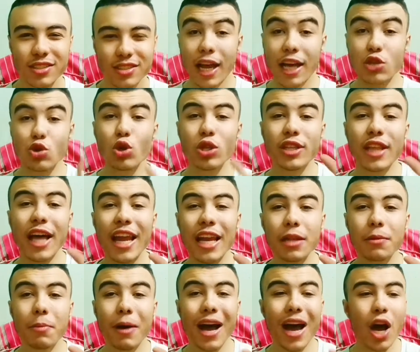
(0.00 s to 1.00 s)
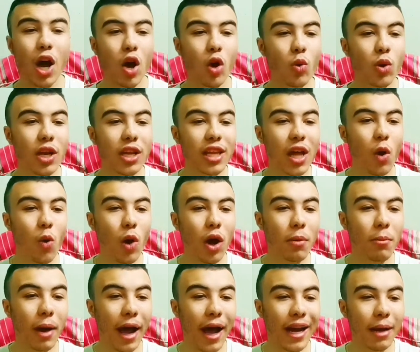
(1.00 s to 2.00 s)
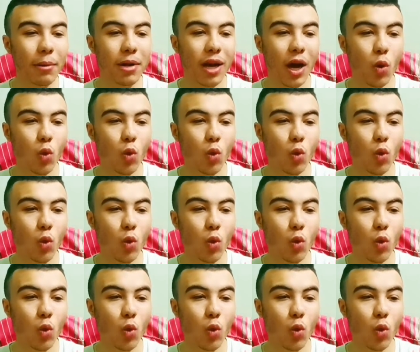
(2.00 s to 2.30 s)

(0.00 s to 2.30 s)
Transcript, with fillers: خازوق التالت بقى واللي دون معانا